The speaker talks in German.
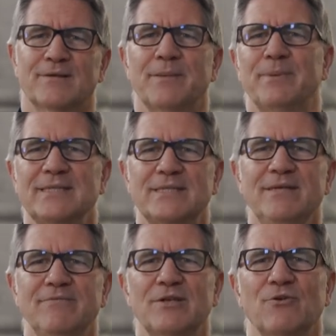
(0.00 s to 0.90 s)
Dabei
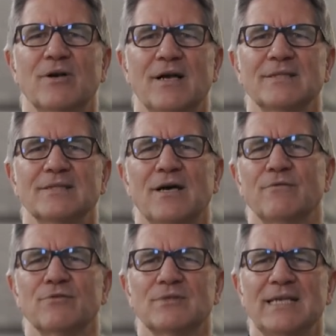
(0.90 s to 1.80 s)
sind wir noch ganz
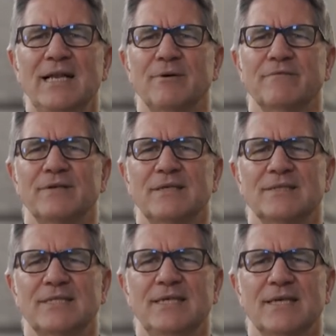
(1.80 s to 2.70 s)
auf uns selber
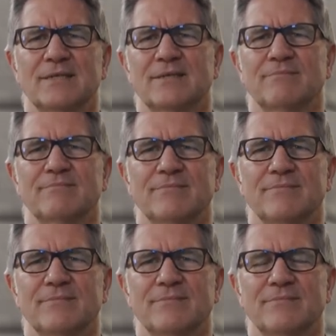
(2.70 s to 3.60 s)
fixiert.
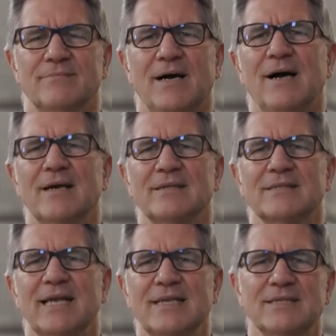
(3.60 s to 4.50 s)

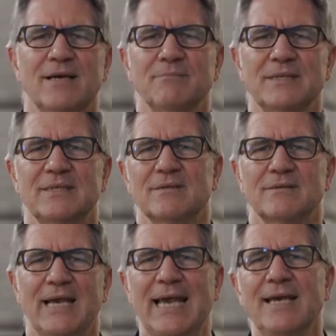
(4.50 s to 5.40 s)
Angst hängt ja mit
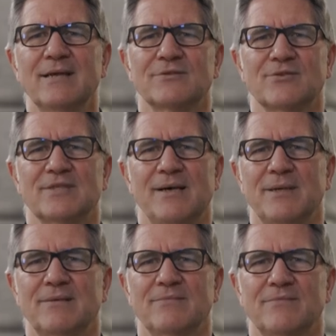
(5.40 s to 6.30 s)
Enge
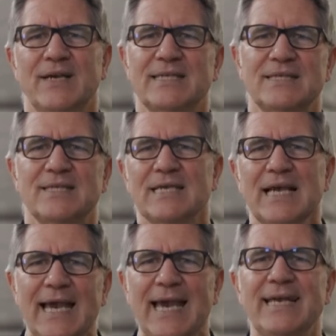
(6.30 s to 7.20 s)
zusammen. Wer sich
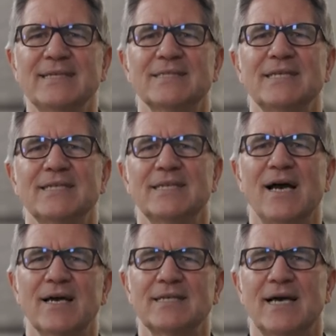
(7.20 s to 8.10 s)
ängstigt,
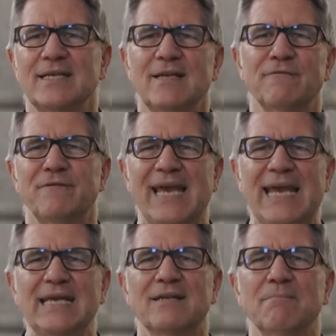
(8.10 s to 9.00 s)
der hat einen
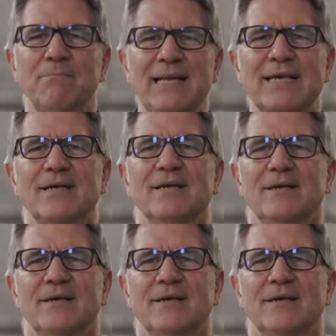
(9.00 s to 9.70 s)
verengten Blick.